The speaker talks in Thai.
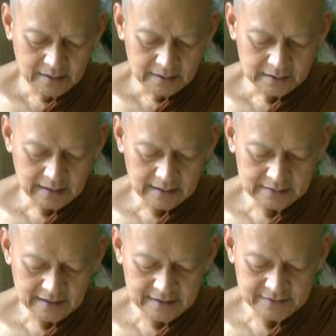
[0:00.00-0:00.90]
การ
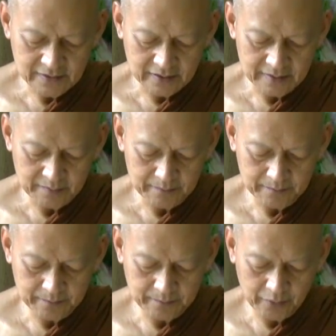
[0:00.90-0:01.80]
ใช้สอย
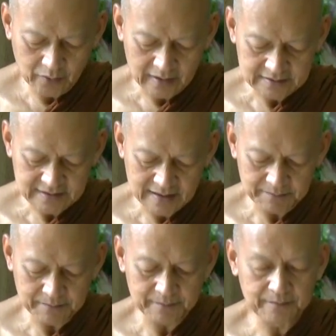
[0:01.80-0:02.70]
โภกทรัพย์
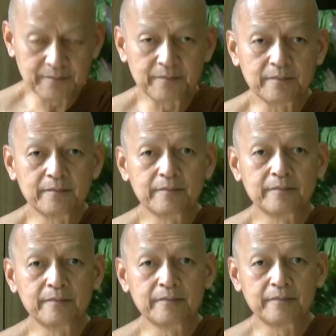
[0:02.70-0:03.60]

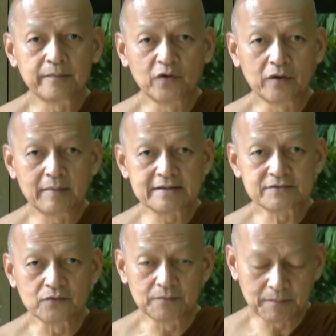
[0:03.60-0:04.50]
โดยไม่
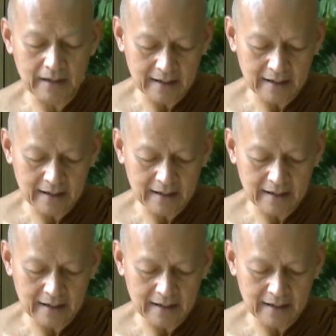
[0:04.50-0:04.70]
สูญเปล่า